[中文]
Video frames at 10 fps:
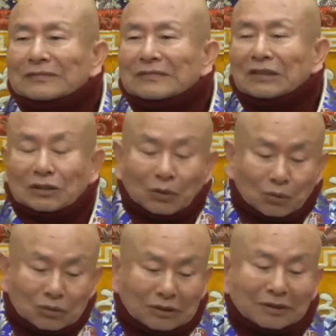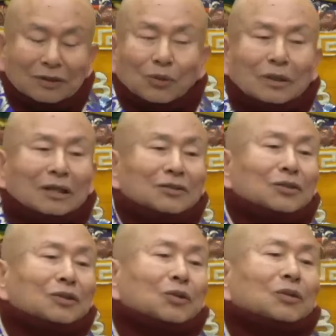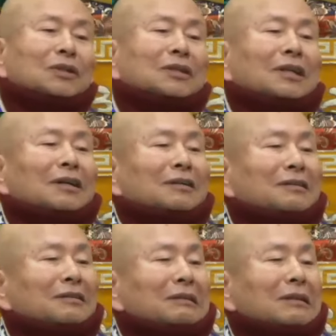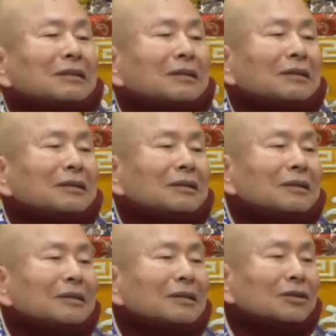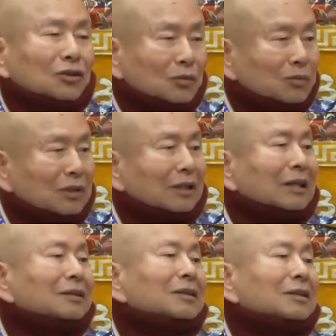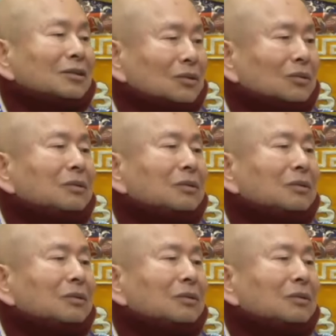这无形的我看最多了啦。师母也看的很多。